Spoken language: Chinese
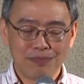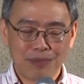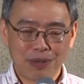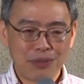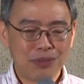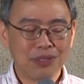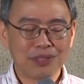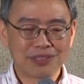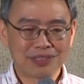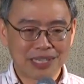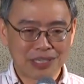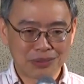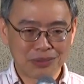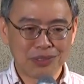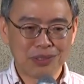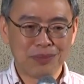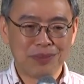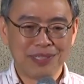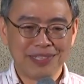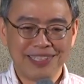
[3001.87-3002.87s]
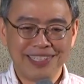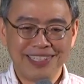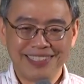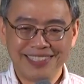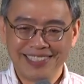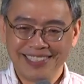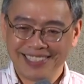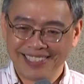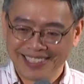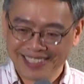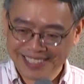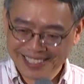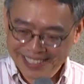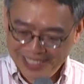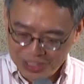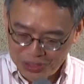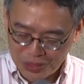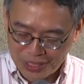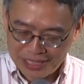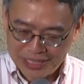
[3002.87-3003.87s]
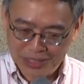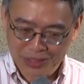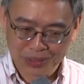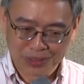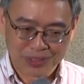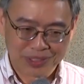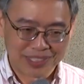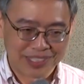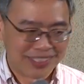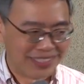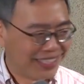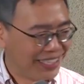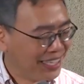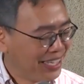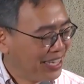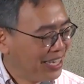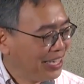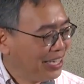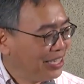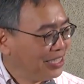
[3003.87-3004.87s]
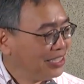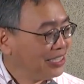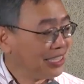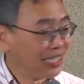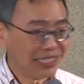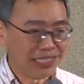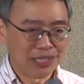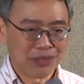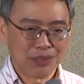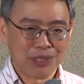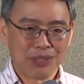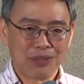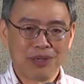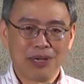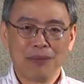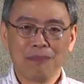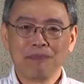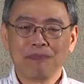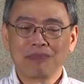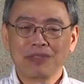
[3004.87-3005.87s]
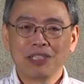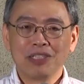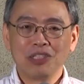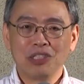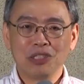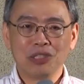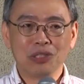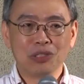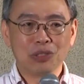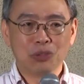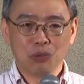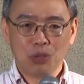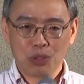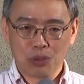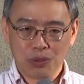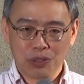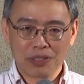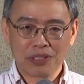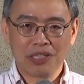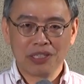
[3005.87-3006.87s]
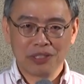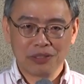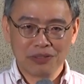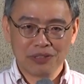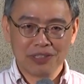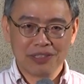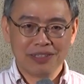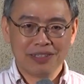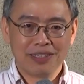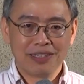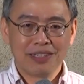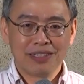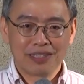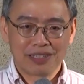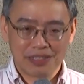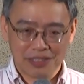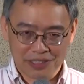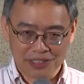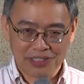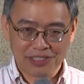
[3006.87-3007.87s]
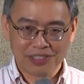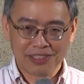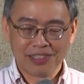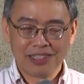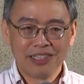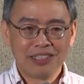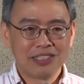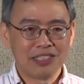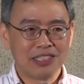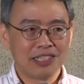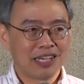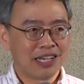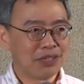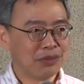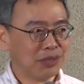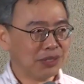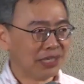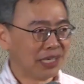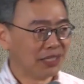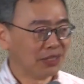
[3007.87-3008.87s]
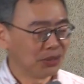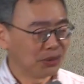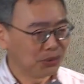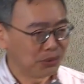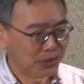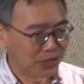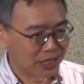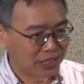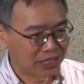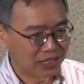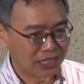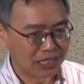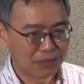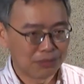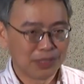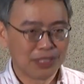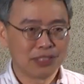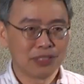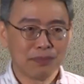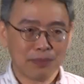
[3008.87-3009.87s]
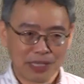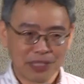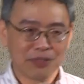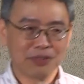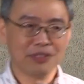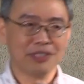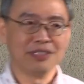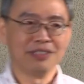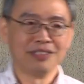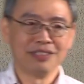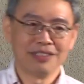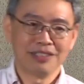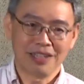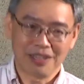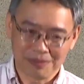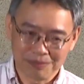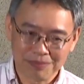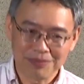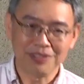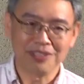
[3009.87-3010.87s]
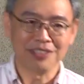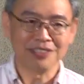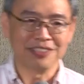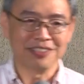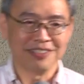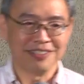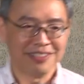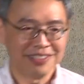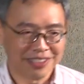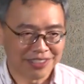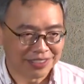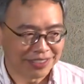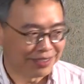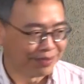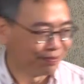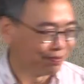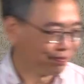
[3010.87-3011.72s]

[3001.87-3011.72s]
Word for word: 包括代数基本定理、转移矩阵、线性规划，其实都是我国特有的课题，其他国家的数学课程里面是没有的。好，到这里，谢谢。